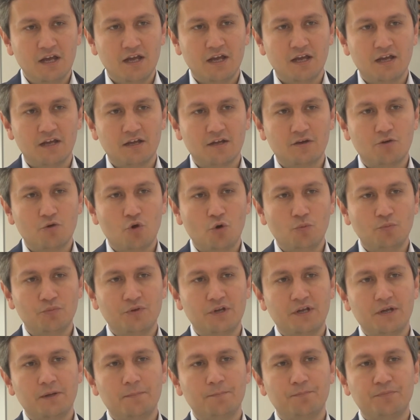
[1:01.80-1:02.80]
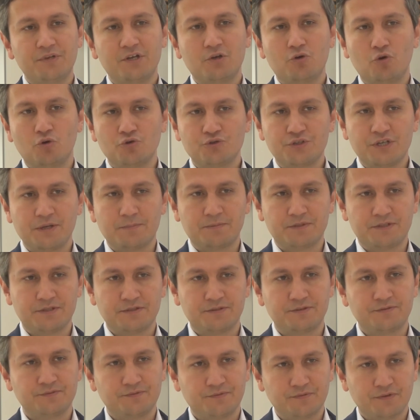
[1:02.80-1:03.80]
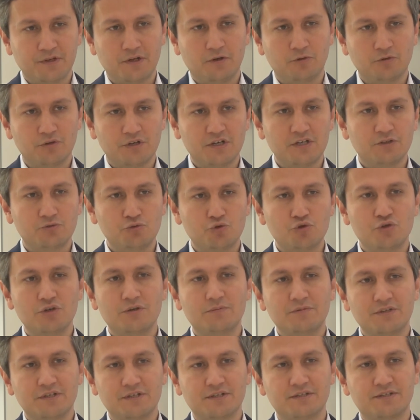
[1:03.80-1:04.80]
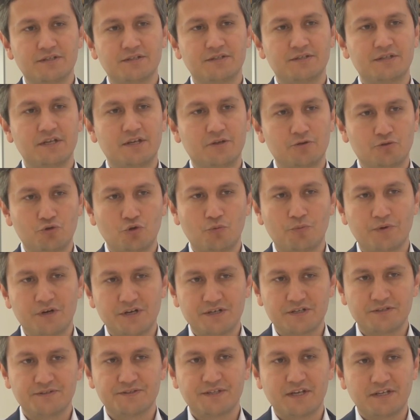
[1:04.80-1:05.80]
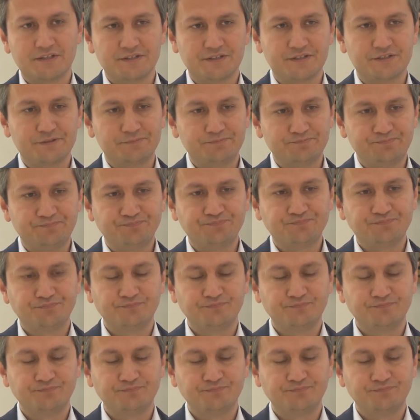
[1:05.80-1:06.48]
ee, komple bir konsept olarak düşünebiliriz Security Operations Center.